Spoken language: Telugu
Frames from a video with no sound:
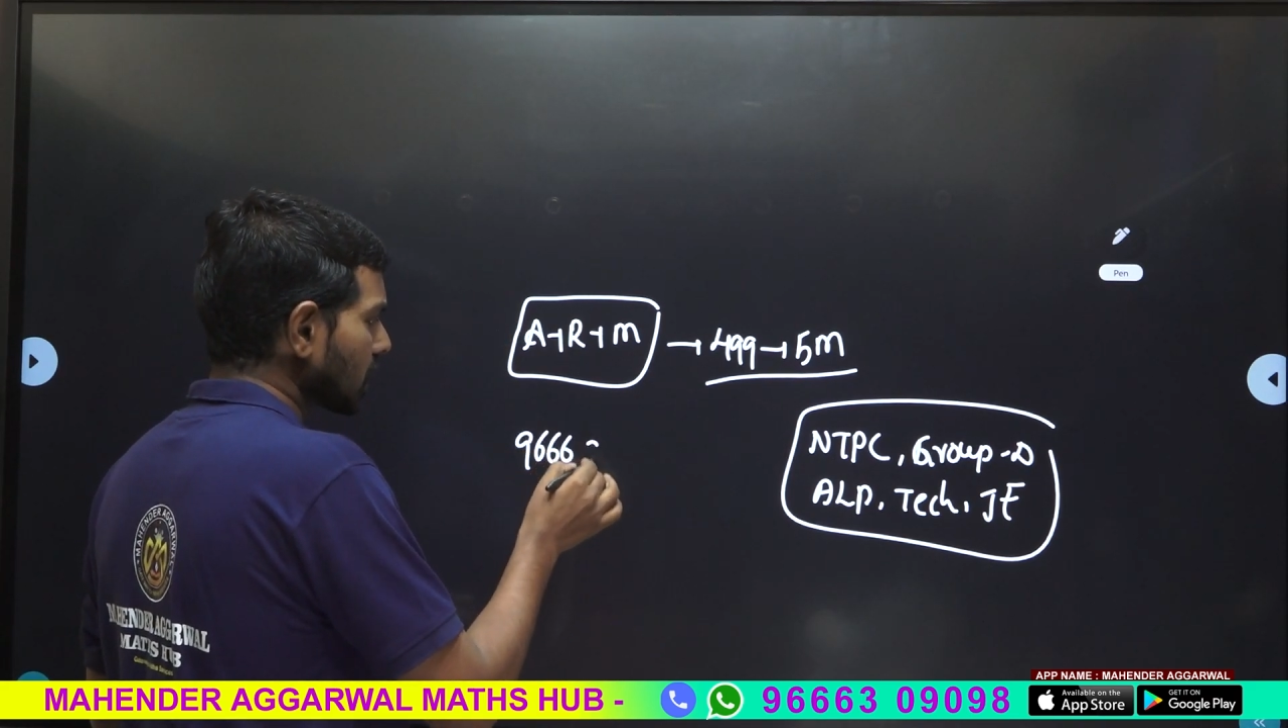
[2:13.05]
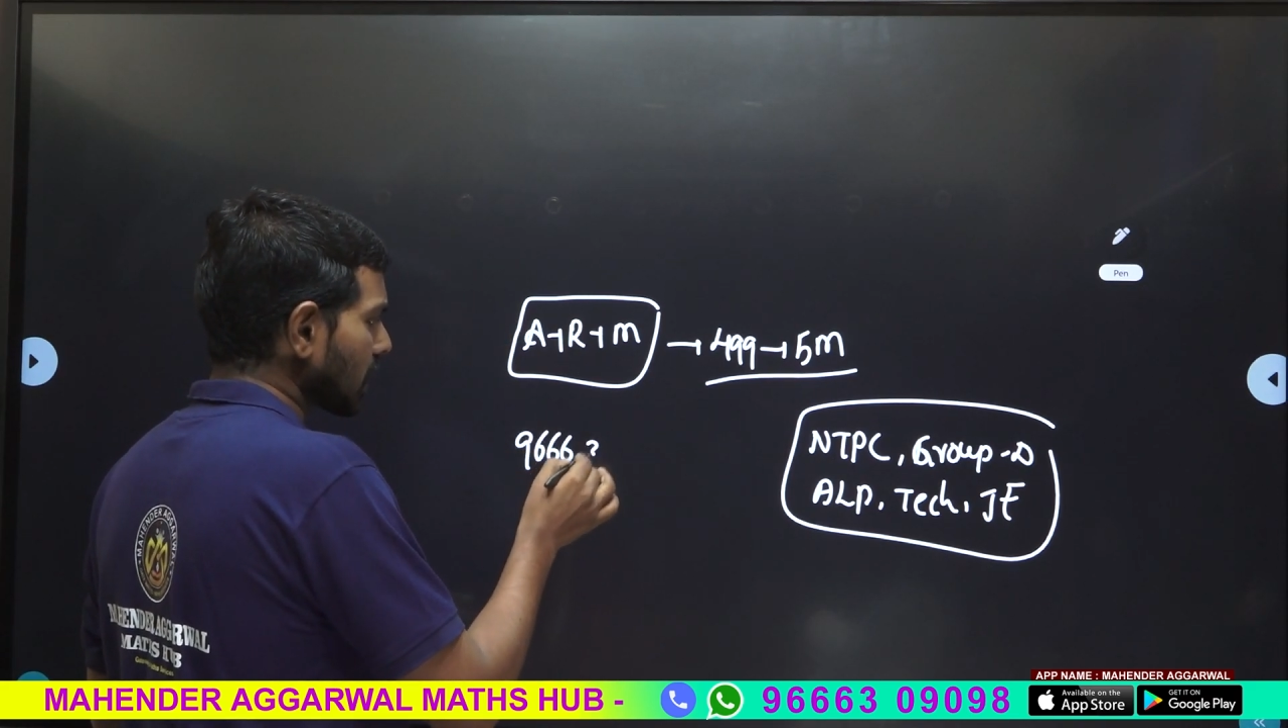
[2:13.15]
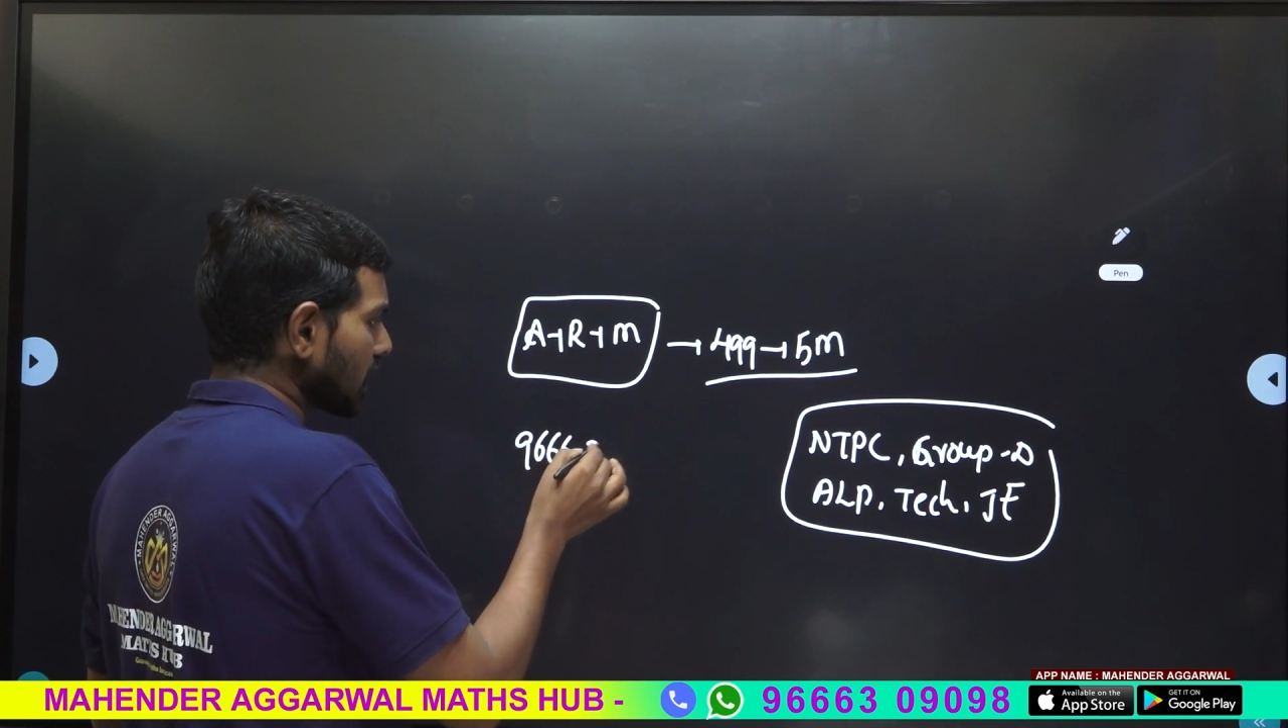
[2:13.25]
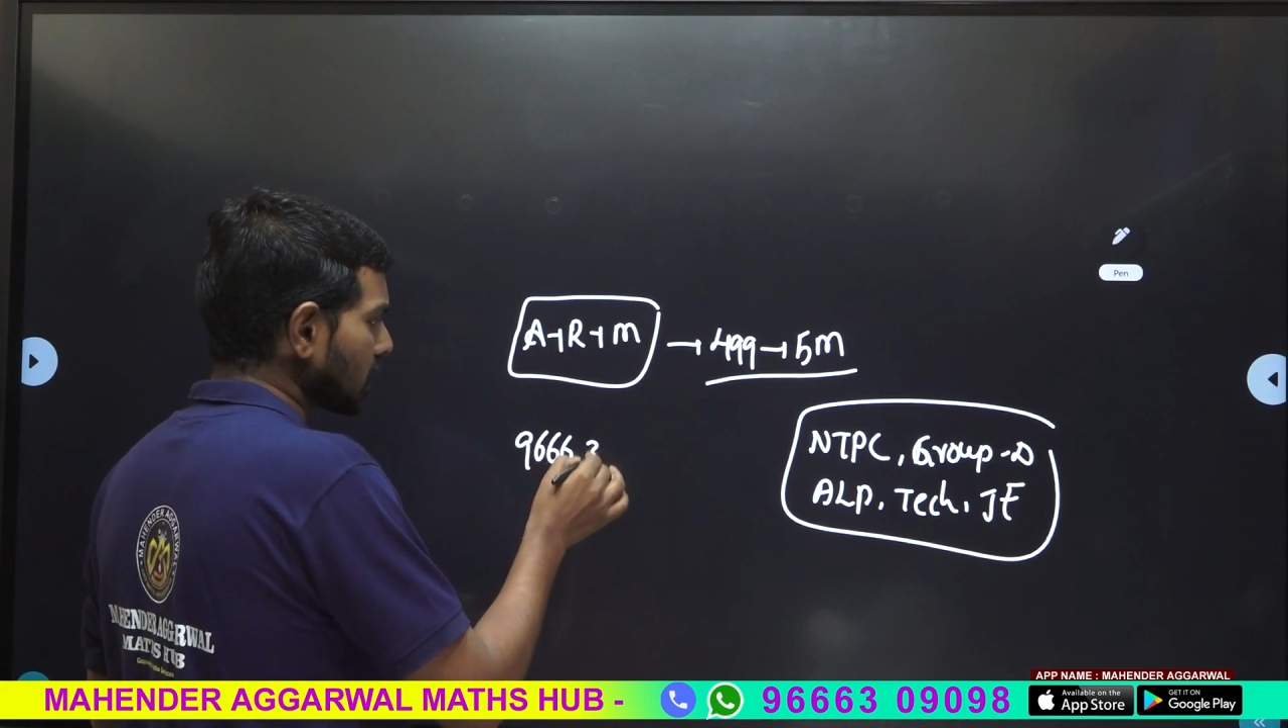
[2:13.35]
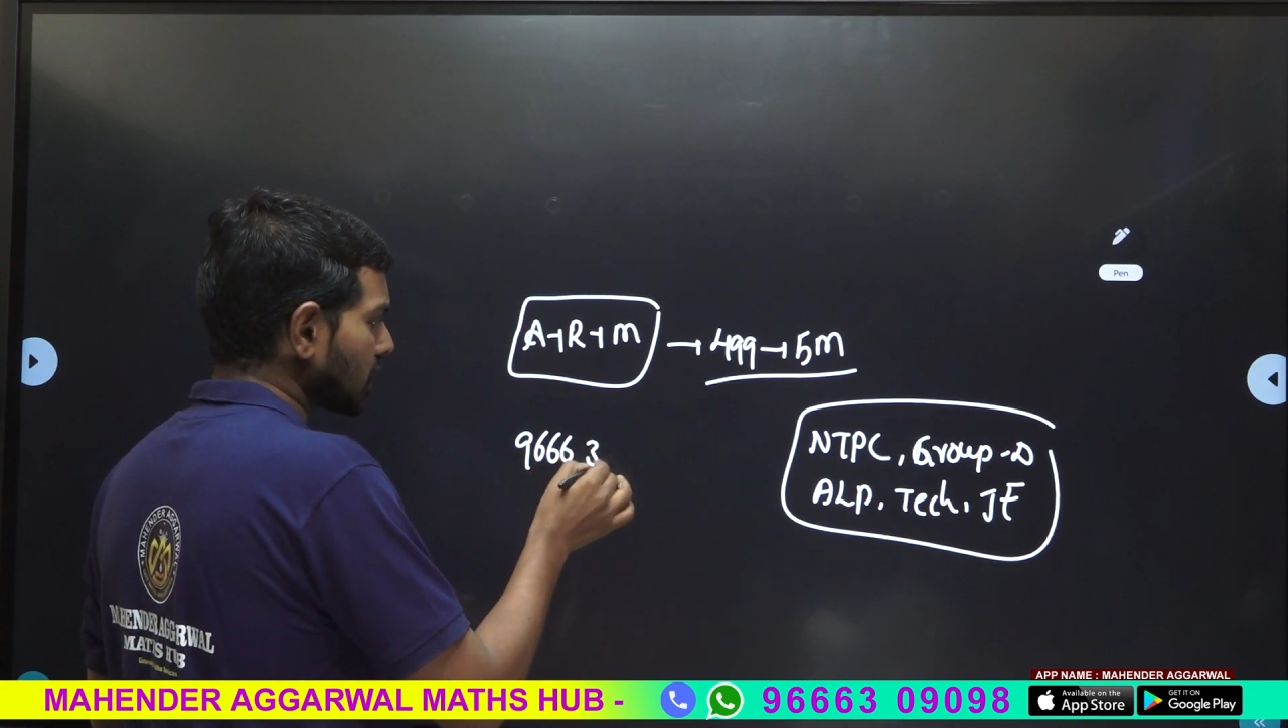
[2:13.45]

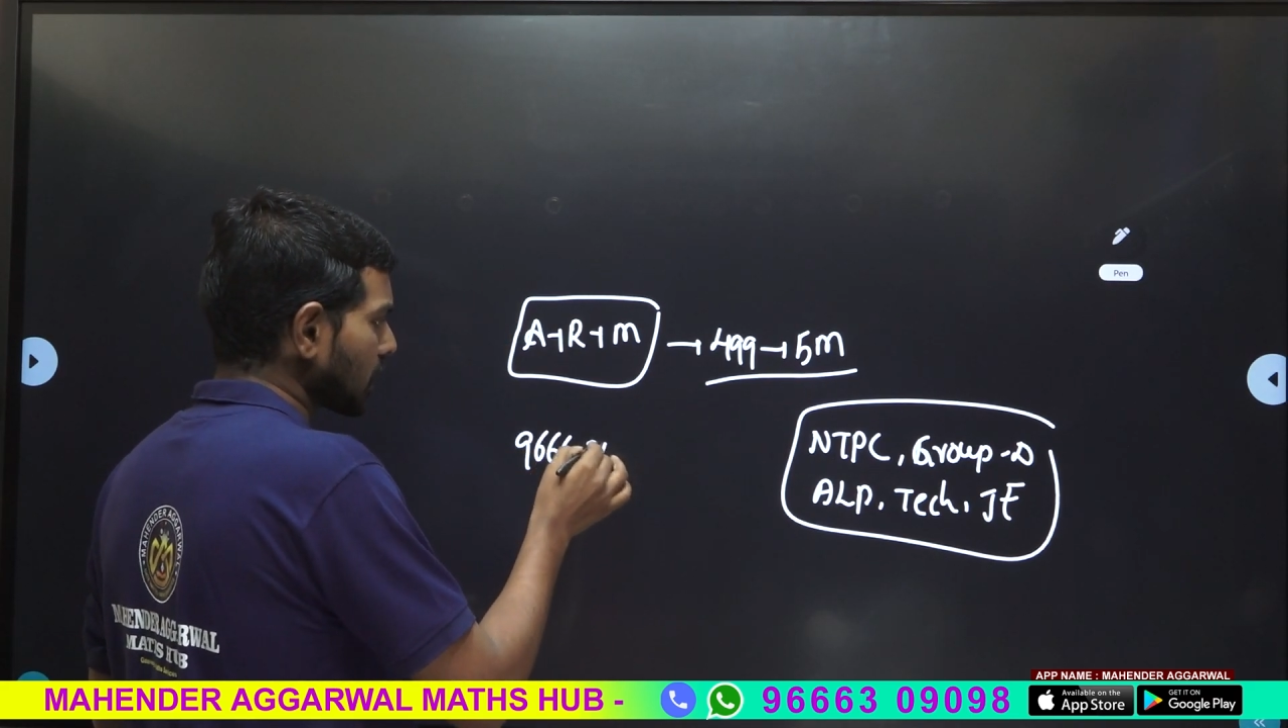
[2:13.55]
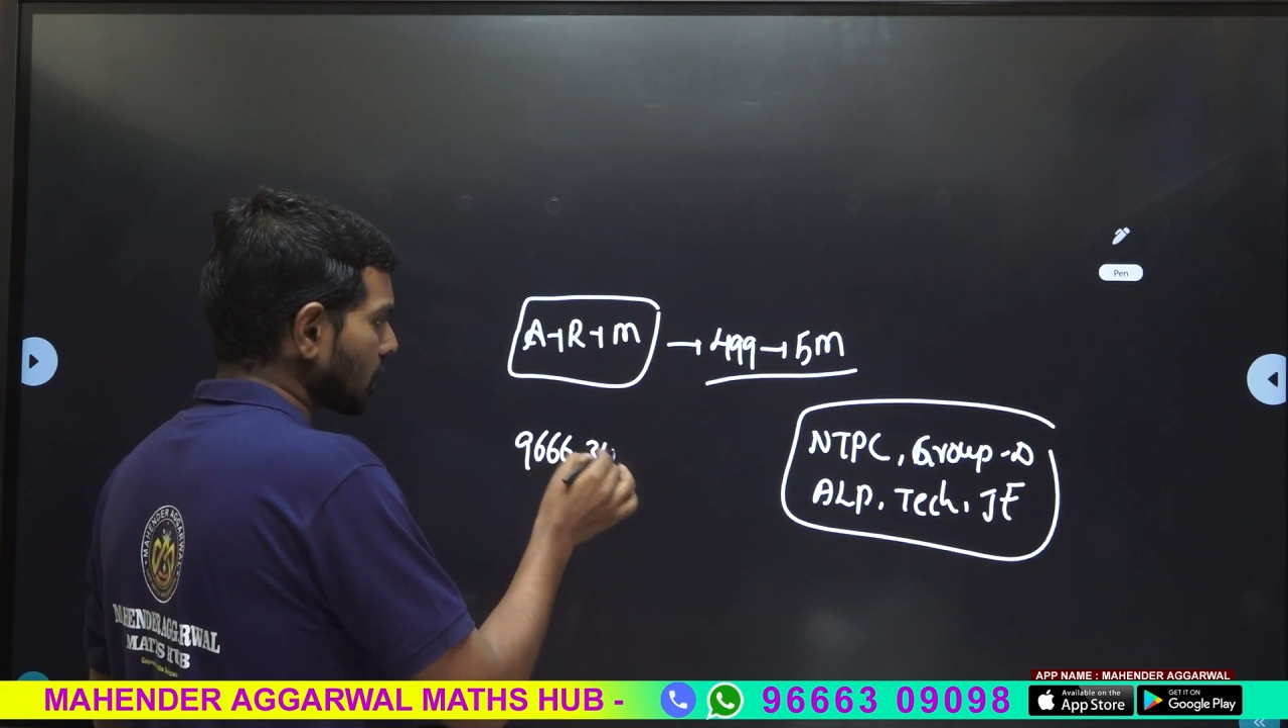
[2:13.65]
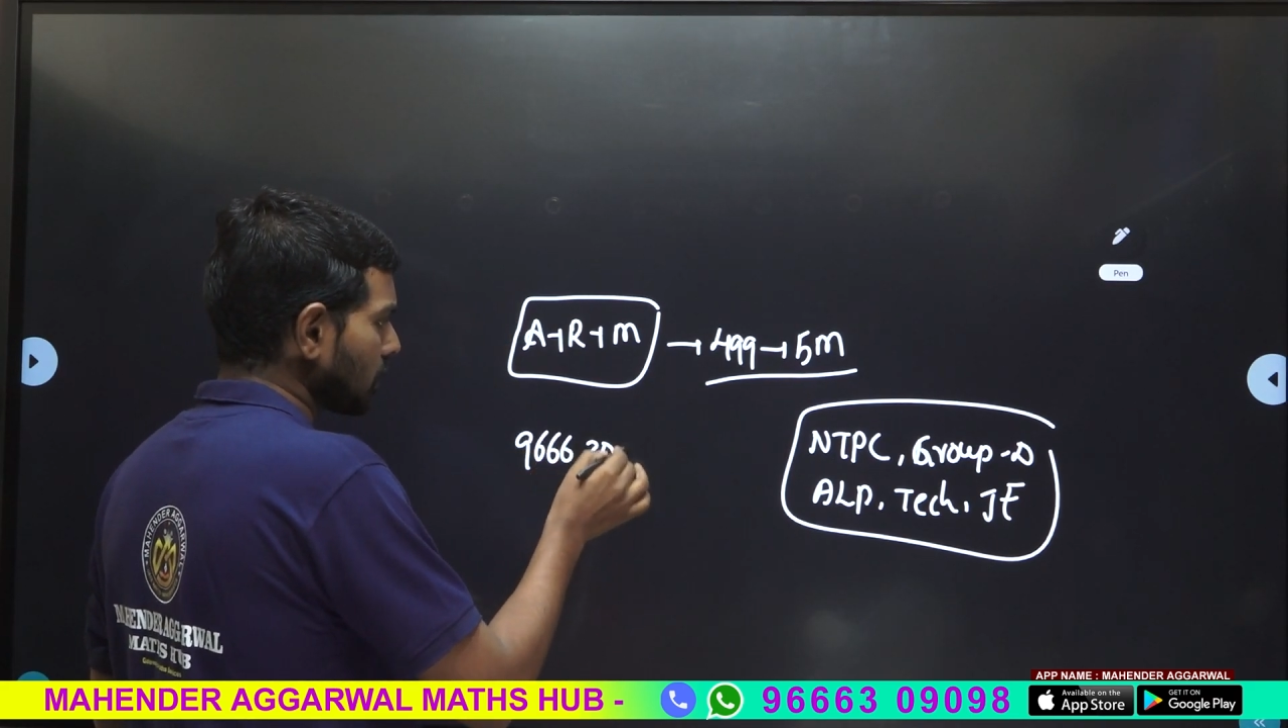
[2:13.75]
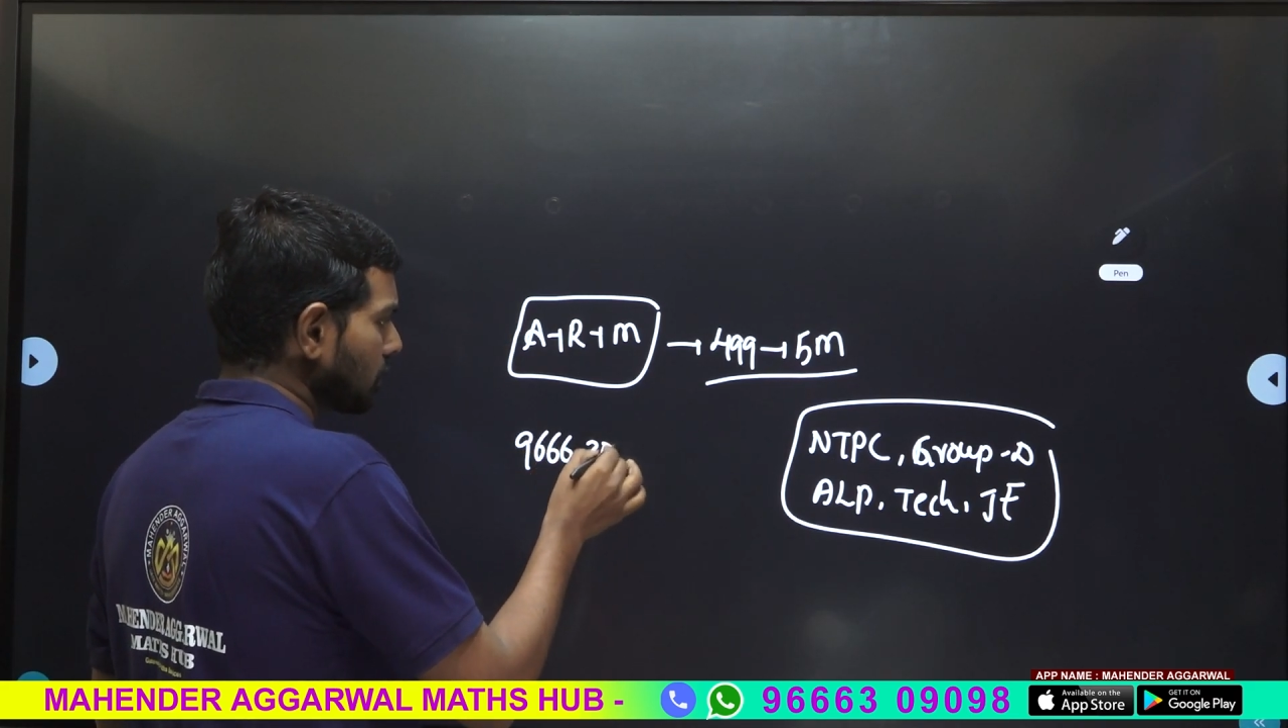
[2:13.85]
త్రీ జీరో